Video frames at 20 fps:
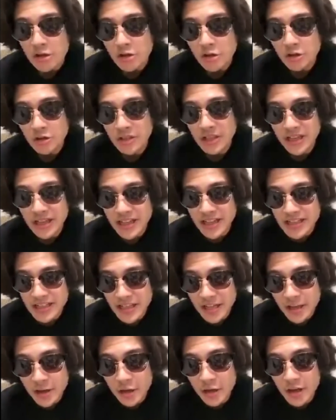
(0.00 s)
Nung
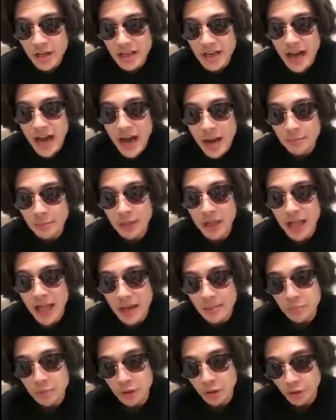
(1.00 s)
nagising ako,
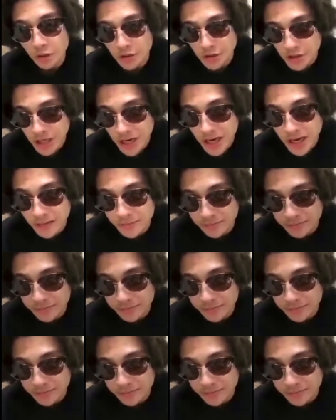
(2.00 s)
hinahabol-habol ko siya.